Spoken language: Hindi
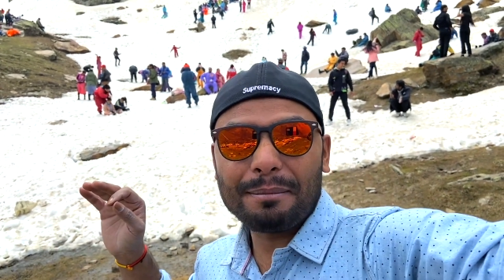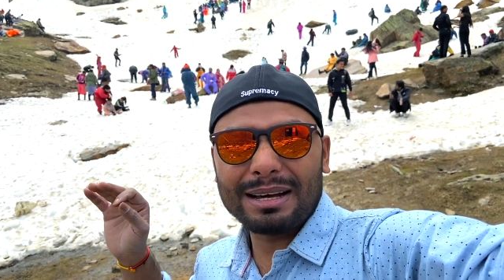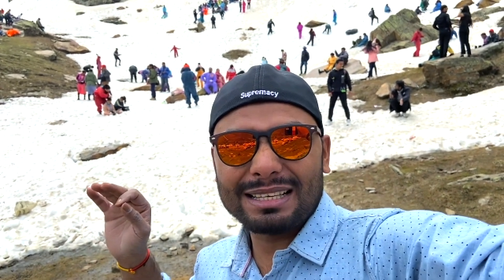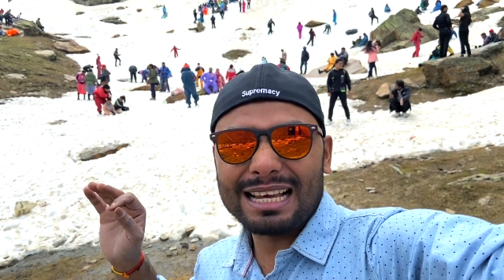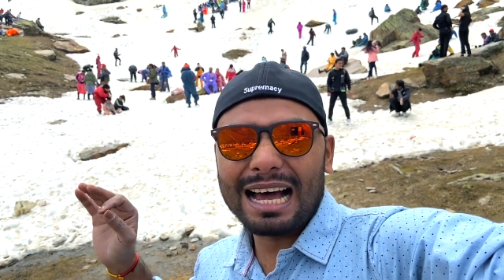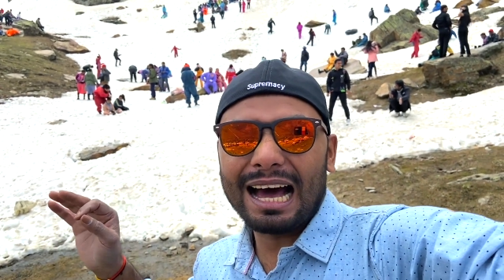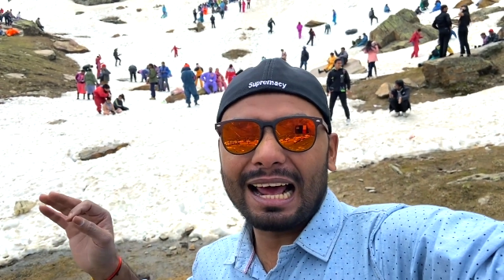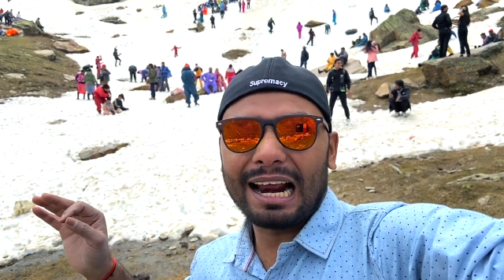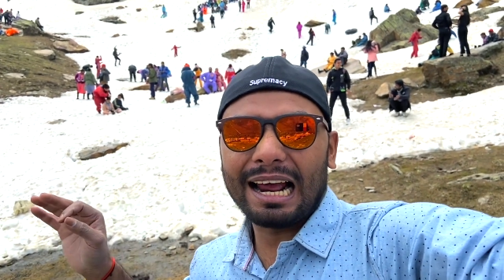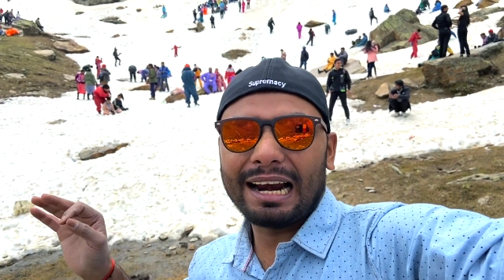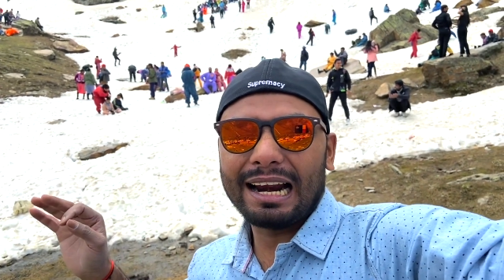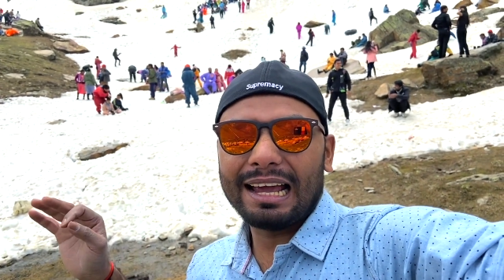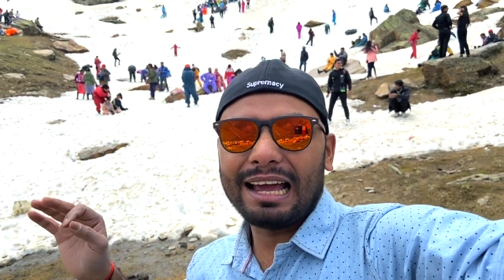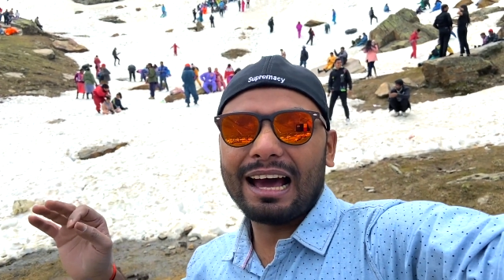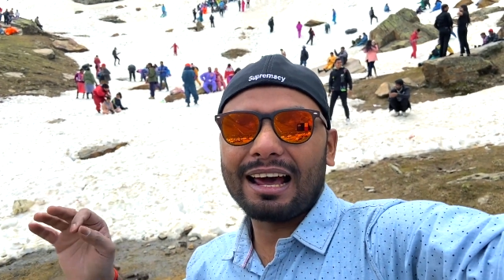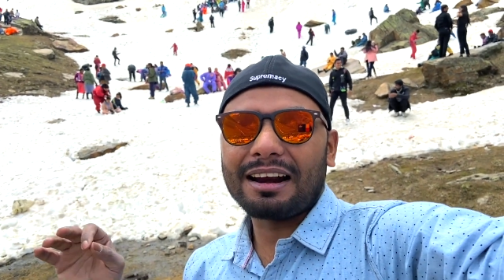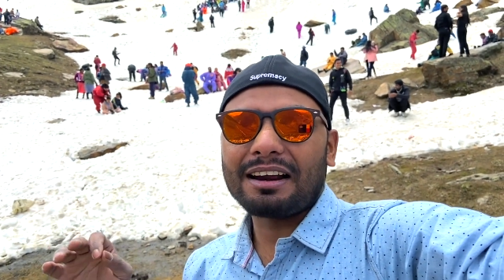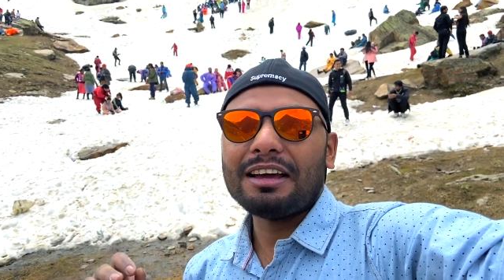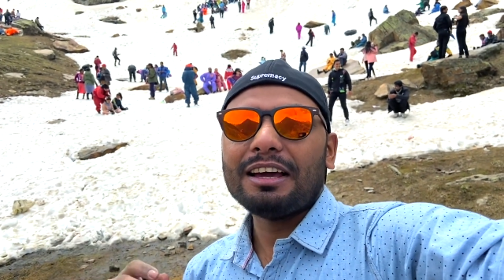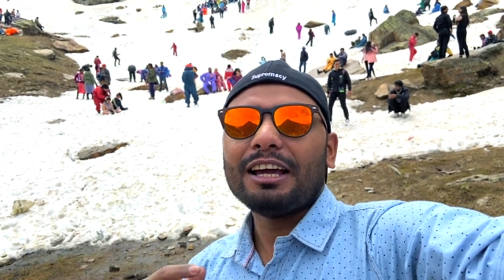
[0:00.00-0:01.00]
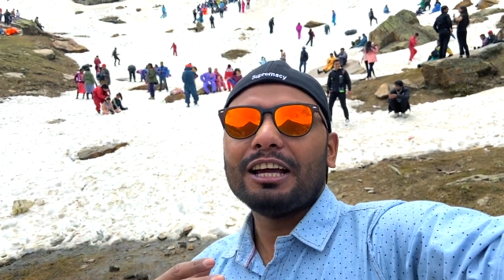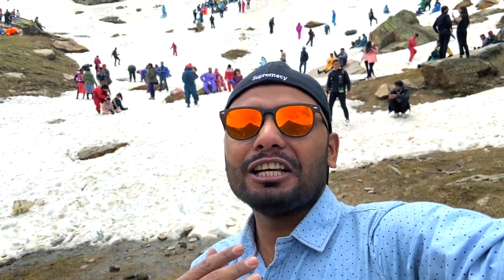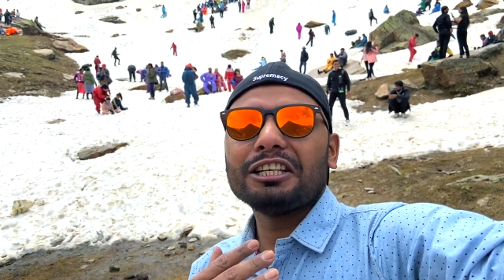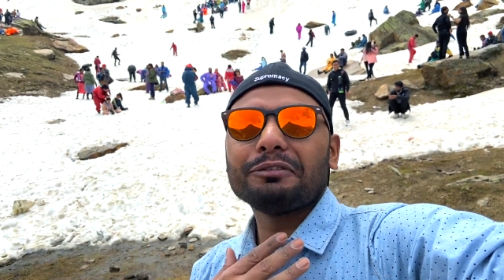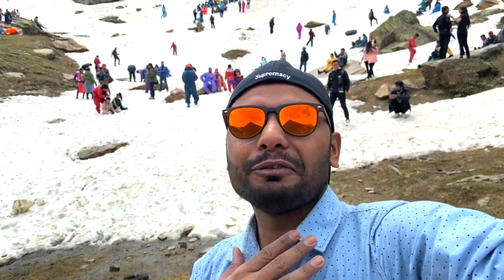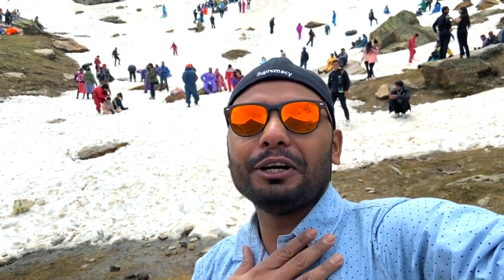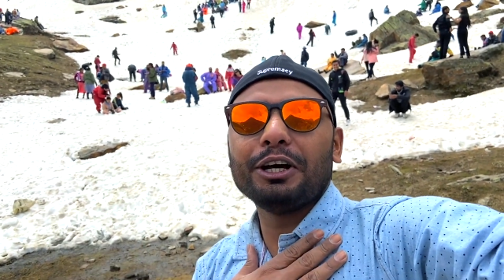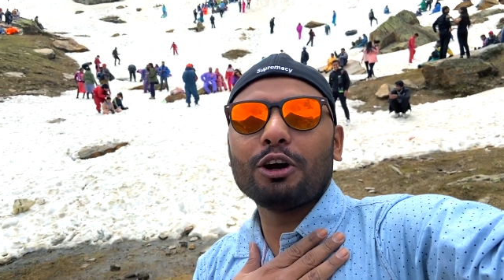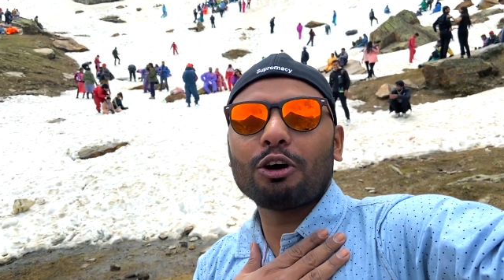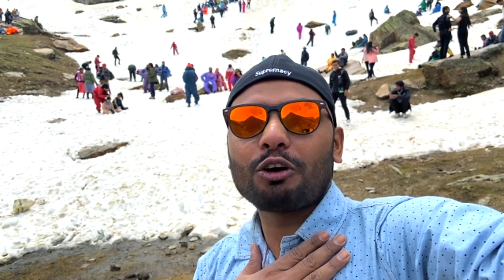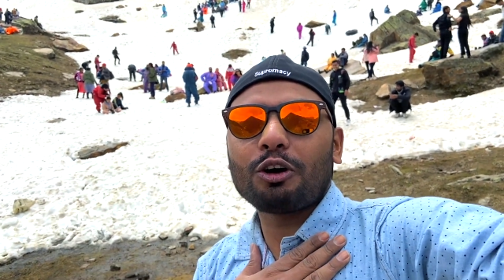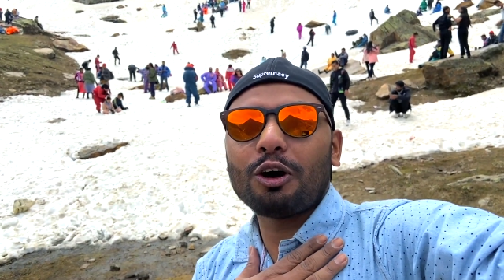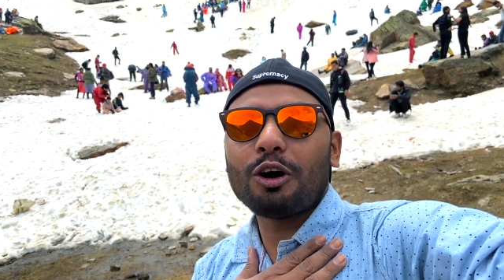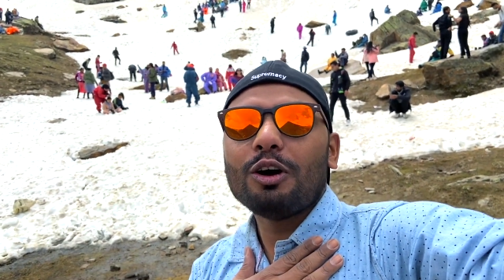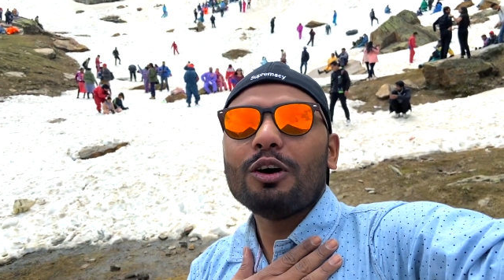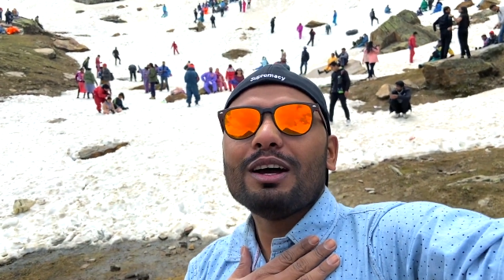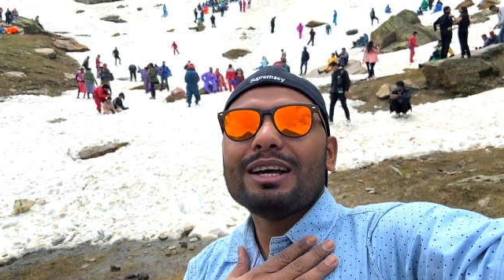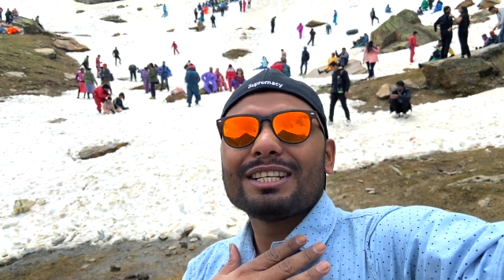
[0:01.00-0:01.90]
मजा आ रहा है ना यार इस वीडियो को